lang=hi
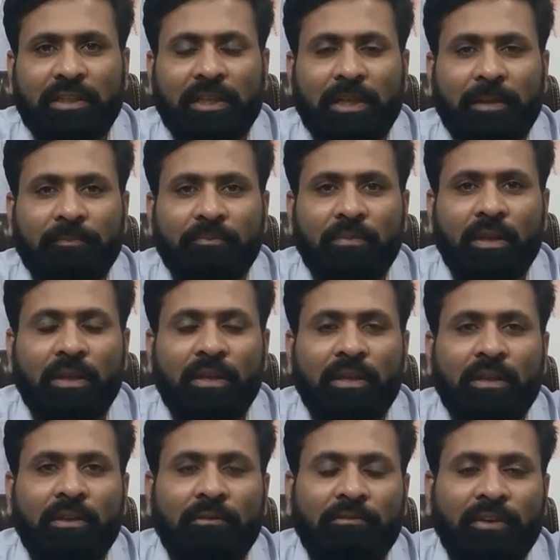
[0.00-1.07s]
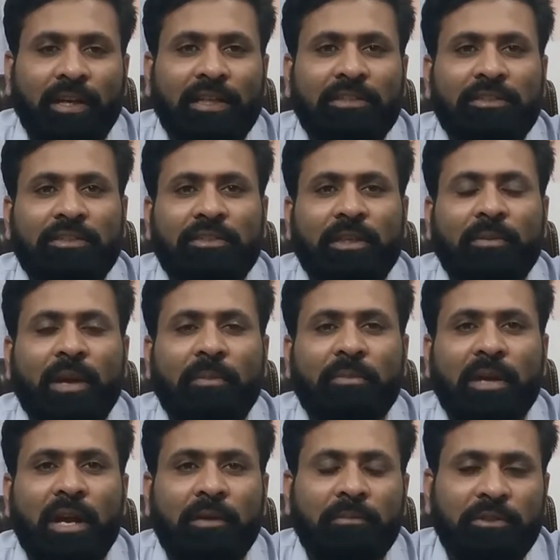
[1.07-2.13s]
हैं फर्स्ट जब
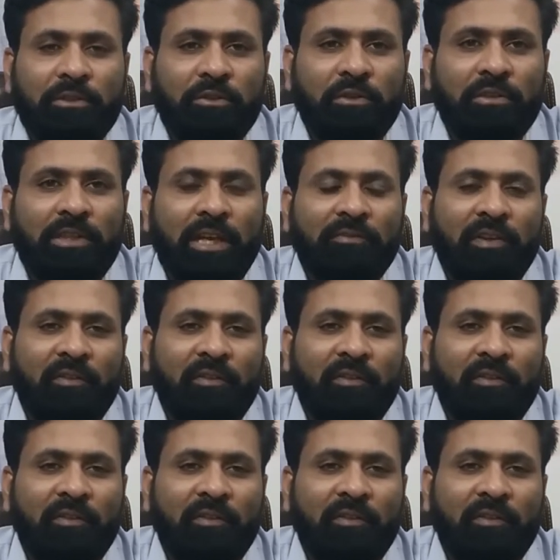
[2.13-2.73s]
आपका एडमिशन होता है